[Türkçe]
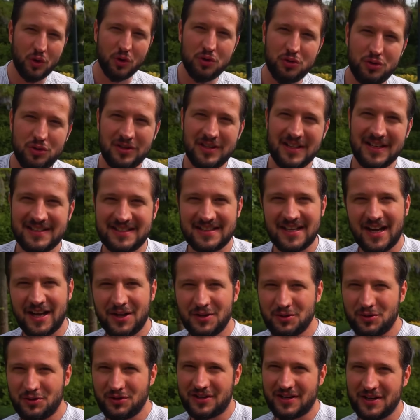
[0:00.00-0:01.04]
Konuşurken
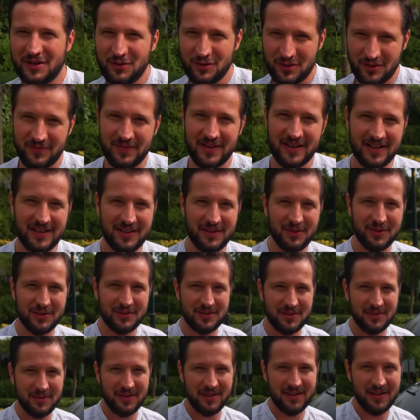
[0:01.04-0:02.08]
sağa doğru kayıyorum Aynen. fark
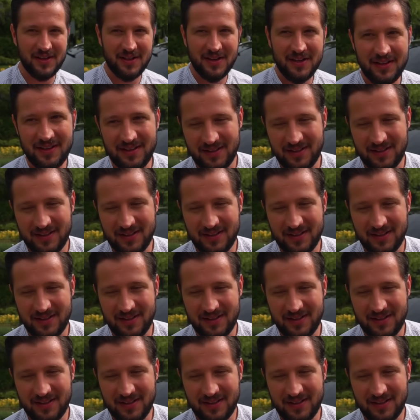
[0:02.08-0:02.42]
ediyorsun değil mi?